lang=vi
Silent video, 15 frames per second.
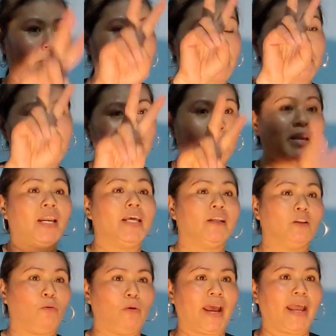Chị bị
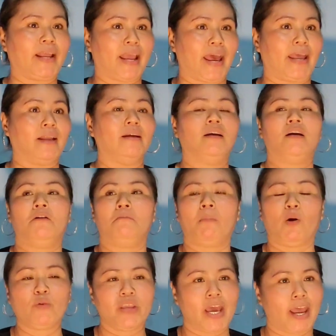liên tục 2 ngày,
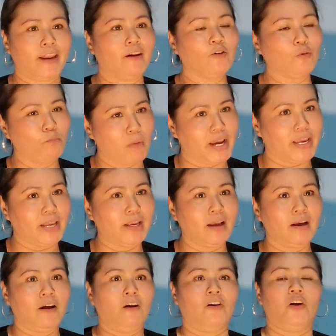bảo vệ đó cũng bị.
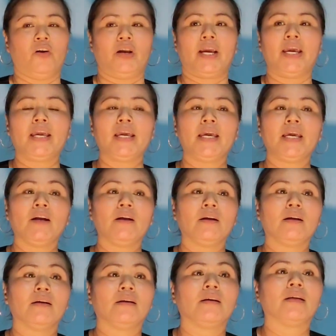Rồi cái
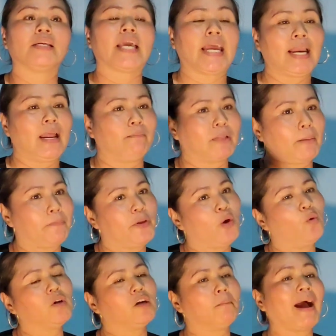chị làm tập
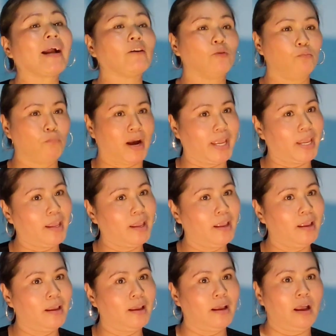vụ người Bắc cũng bị.
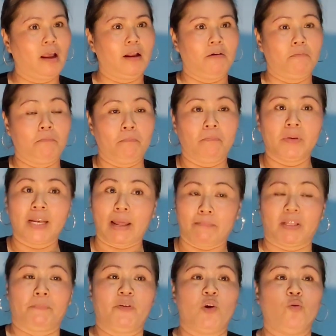
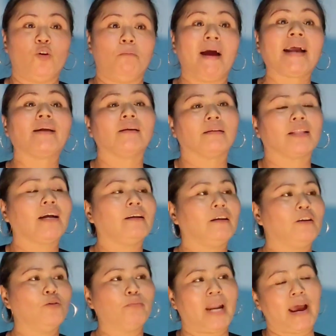Làm tập vụ người Bắc tức
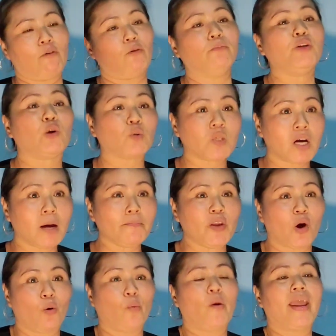là lúc nào cũng vô sớm dọn